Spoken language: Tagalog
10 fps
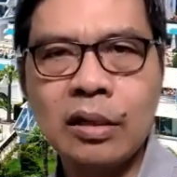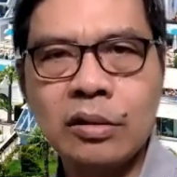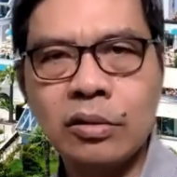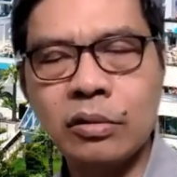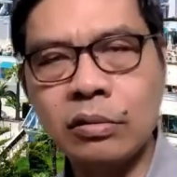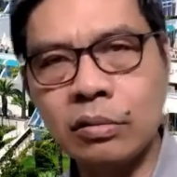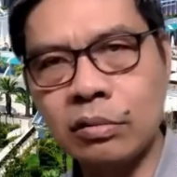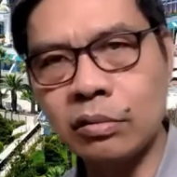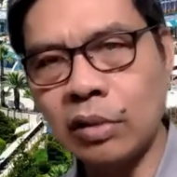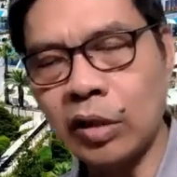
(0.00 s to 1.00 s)
So
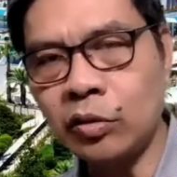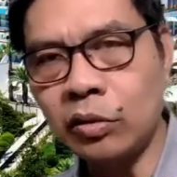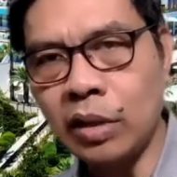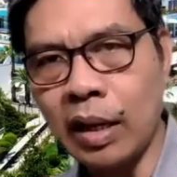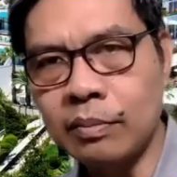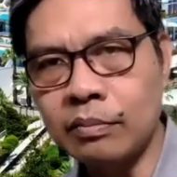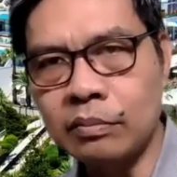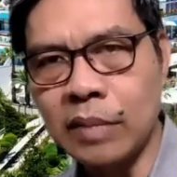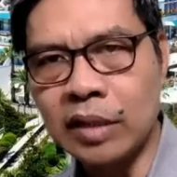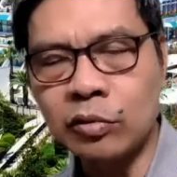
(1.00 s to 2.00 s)
kung ano
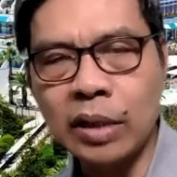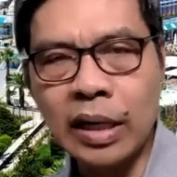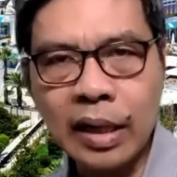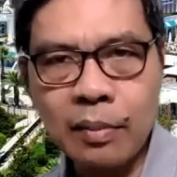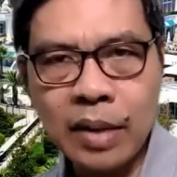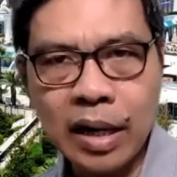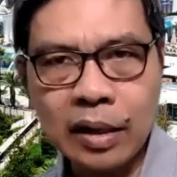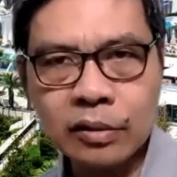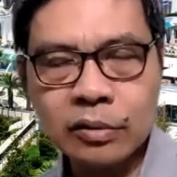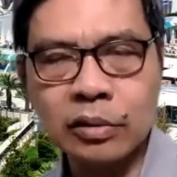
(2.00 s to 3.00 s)
ang mahatulan ng Ama,